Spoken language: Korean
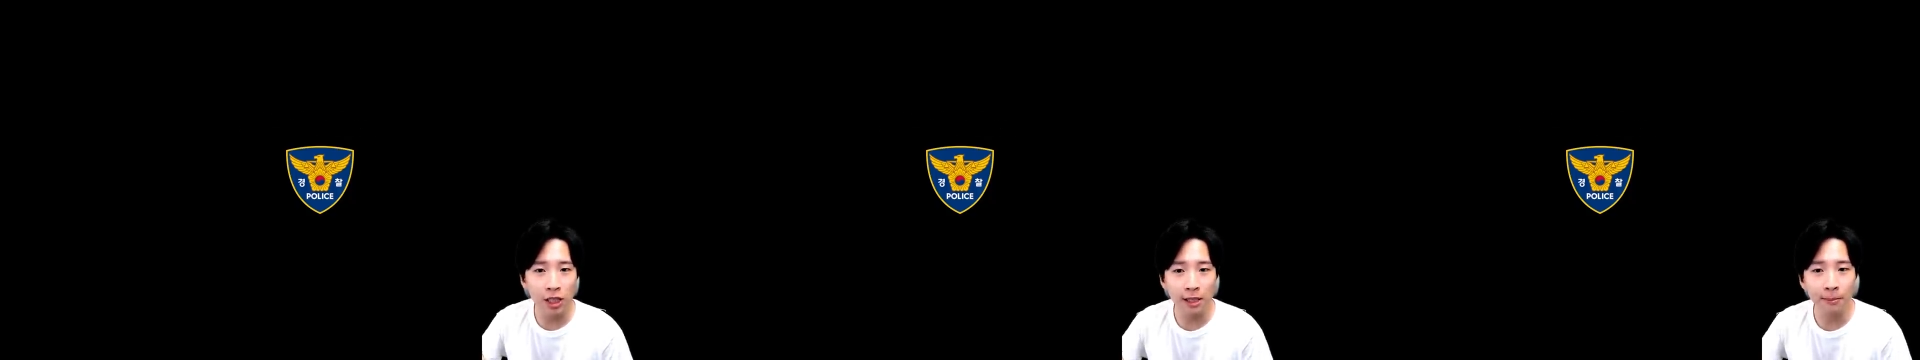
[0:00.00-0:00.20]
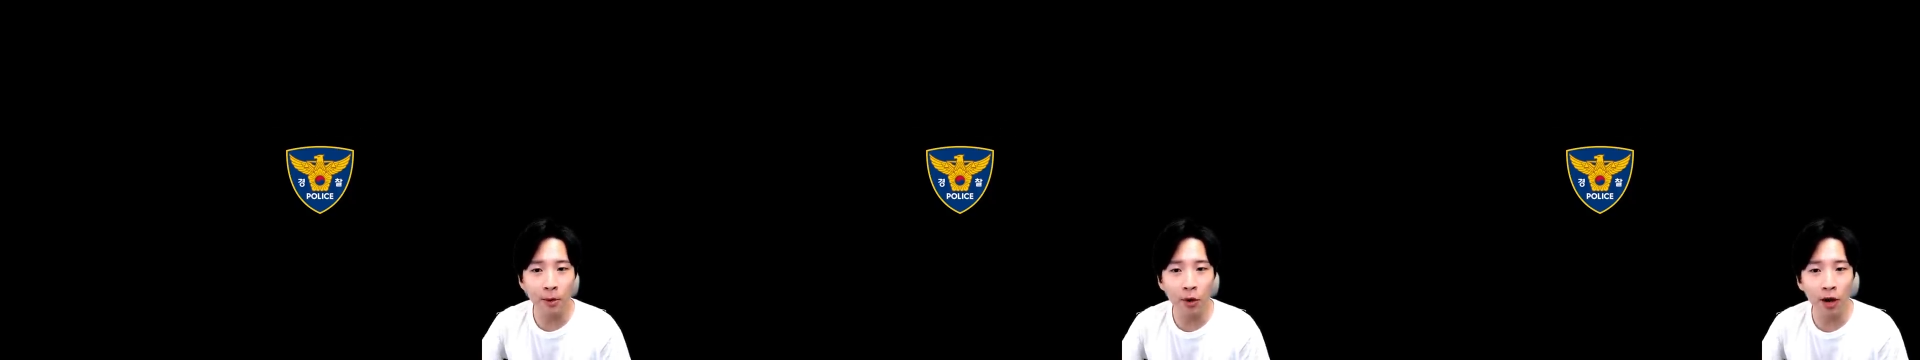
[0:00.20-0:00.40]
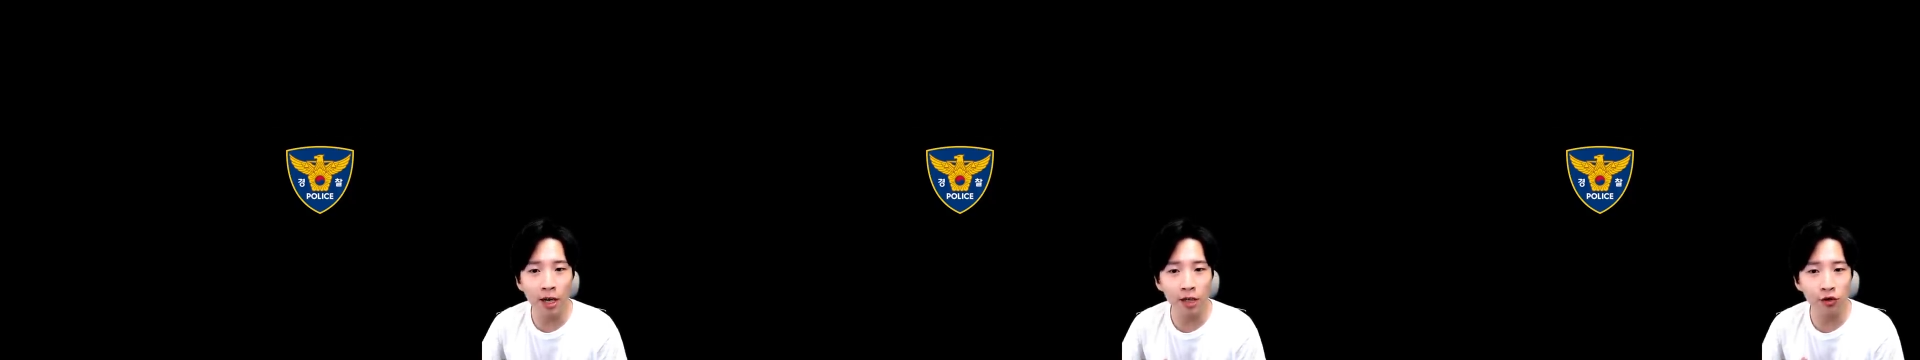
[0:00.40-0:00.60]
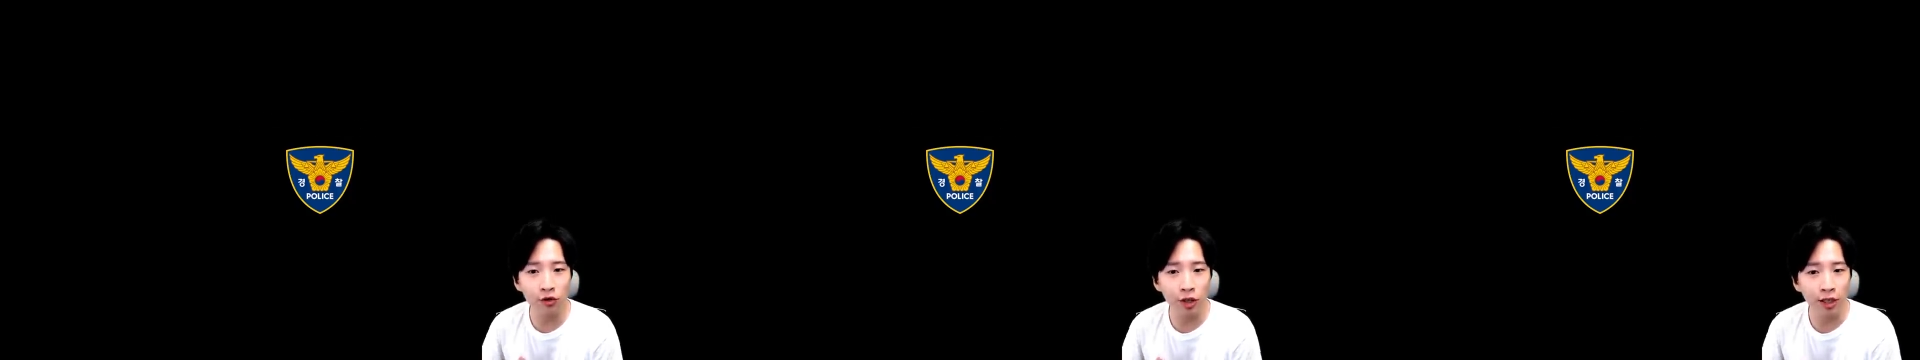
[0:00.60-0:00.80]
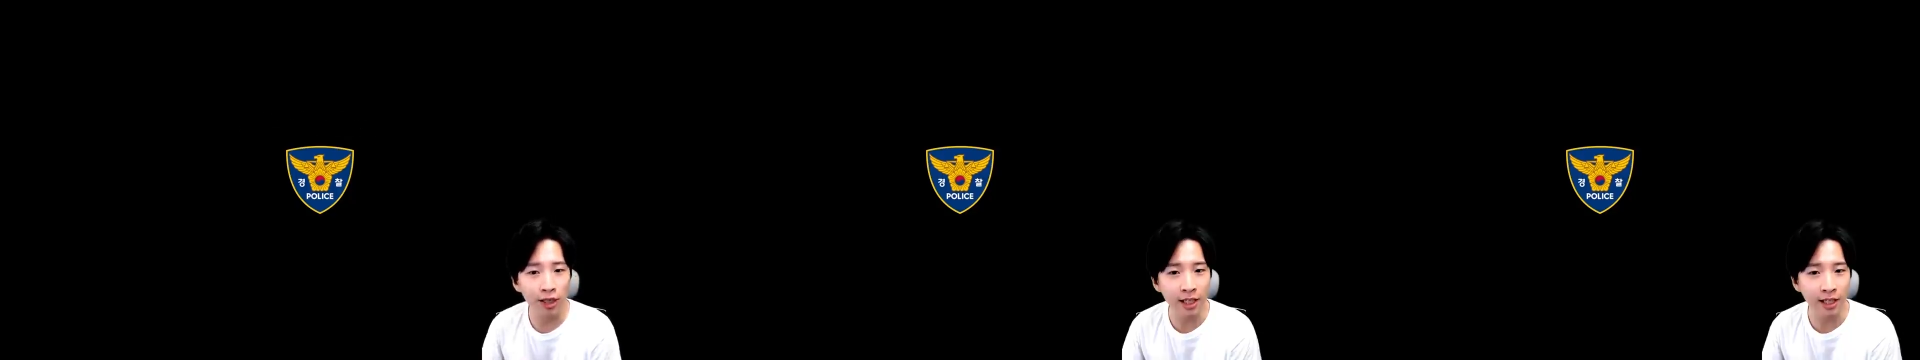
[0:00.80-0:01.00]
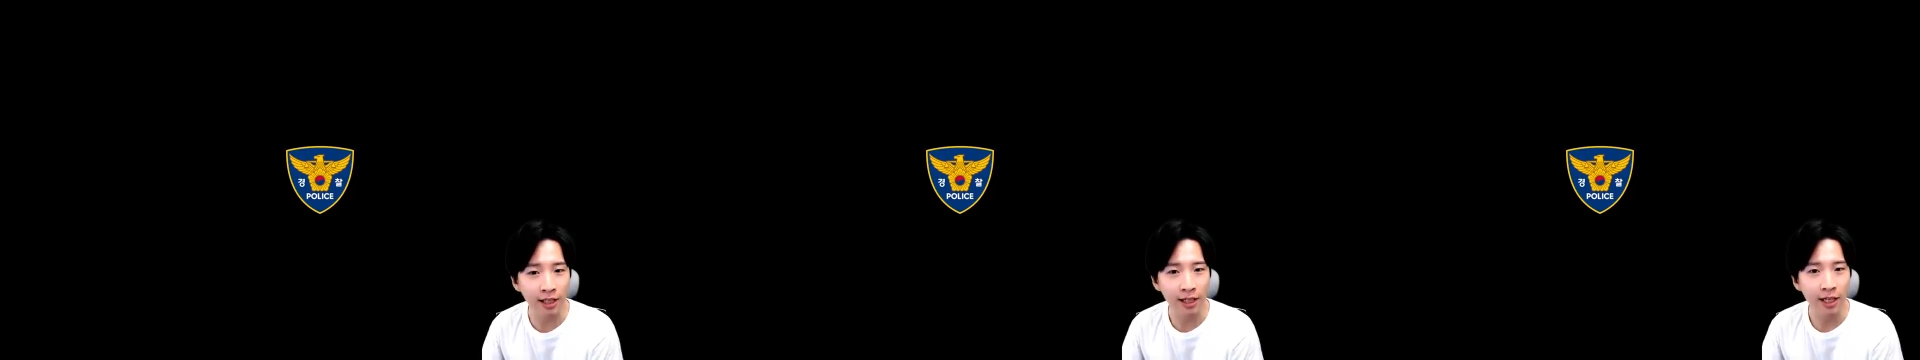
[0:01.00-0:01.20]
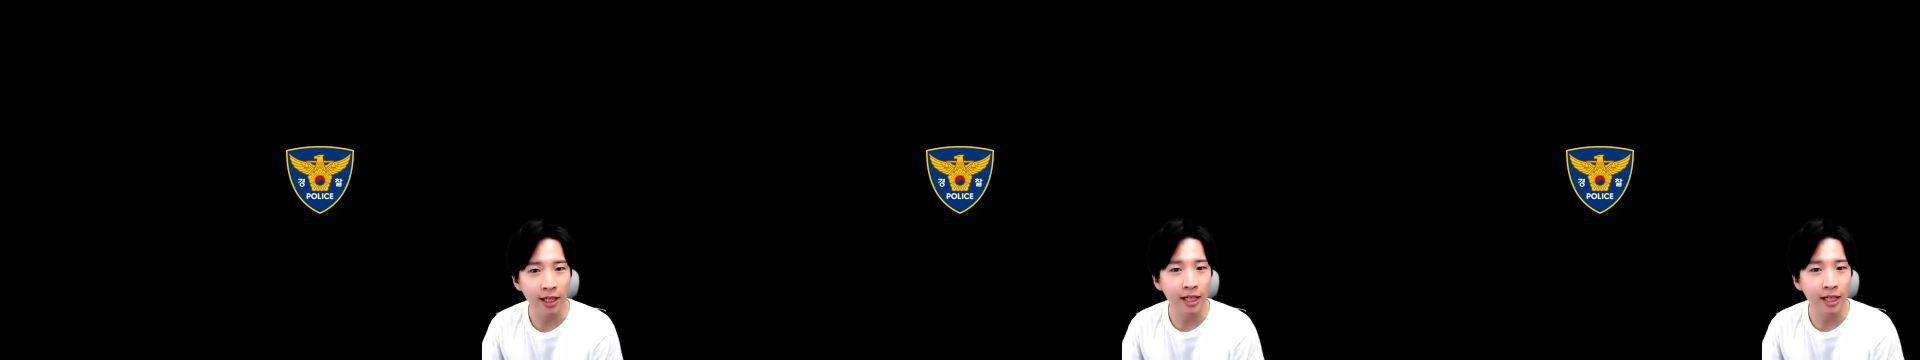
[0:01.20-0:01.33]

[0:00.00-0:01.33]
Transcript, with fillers: 증명할 수 있는